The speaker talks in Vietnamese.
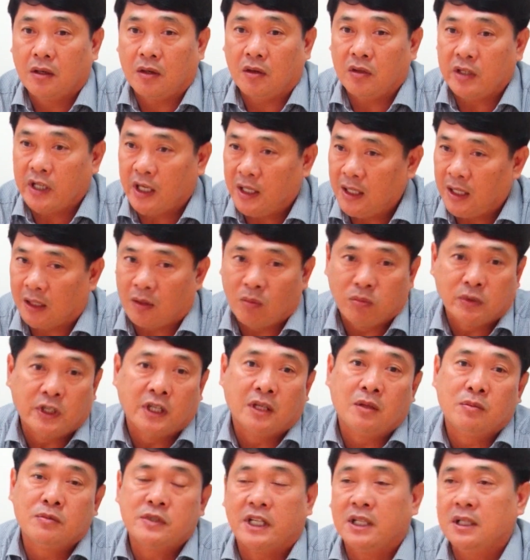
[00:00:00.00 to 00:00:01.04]
có thể là công ty
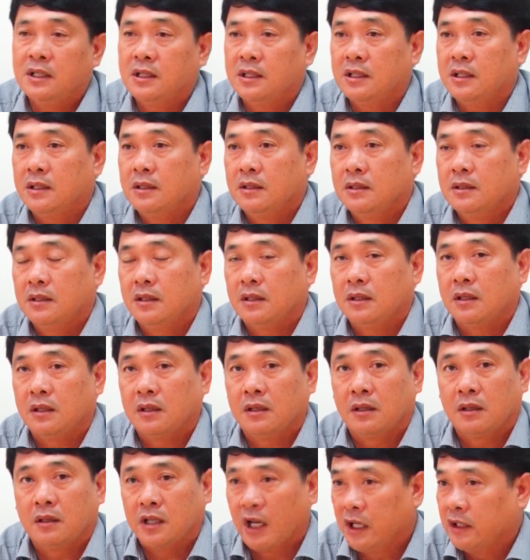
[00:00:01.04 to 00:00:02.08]
cũng sẽ
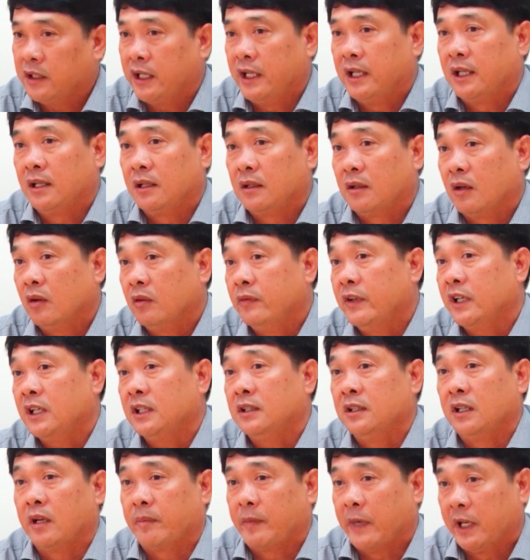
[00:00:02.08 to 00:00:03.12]
ờ, khởi kiện đối với cái
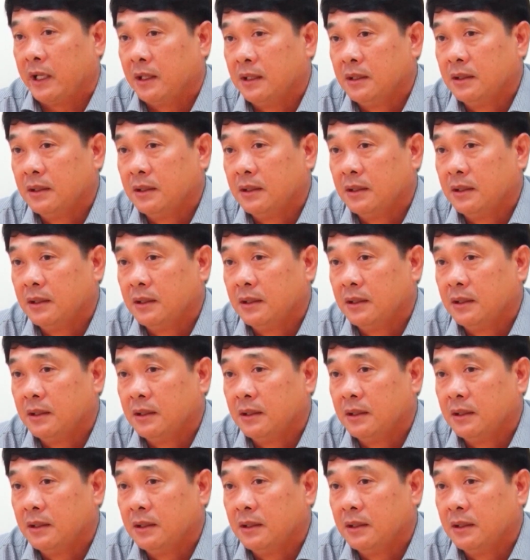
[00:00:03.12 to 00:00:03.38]
trường hợp này